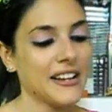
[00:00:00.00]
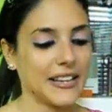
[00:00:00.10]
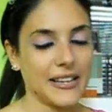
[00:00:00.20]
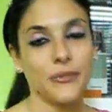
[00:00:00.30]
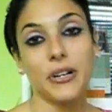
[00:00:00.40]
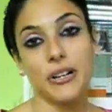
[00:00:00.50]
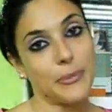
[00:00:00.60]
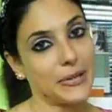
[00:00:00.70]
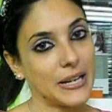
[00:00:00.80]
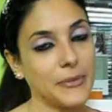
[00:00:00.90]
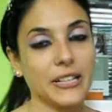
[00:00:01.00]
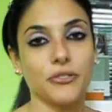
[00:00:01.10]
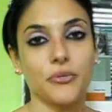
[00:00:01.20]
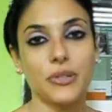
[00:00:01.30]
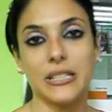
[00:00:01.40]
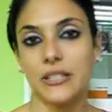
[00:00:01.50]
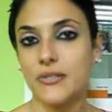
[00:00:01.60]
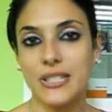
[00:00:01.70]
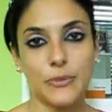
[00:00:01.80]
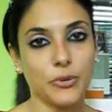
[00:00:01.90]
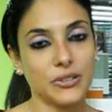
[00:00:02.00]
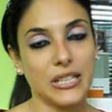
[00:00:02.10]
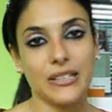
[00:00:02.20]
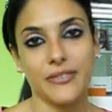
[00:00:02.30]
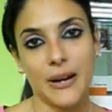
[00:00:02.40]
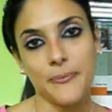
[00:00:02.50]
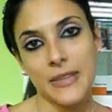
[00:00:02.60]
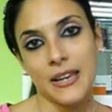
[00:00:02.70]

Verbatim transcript: che quello era a pagamento quindi non si poteva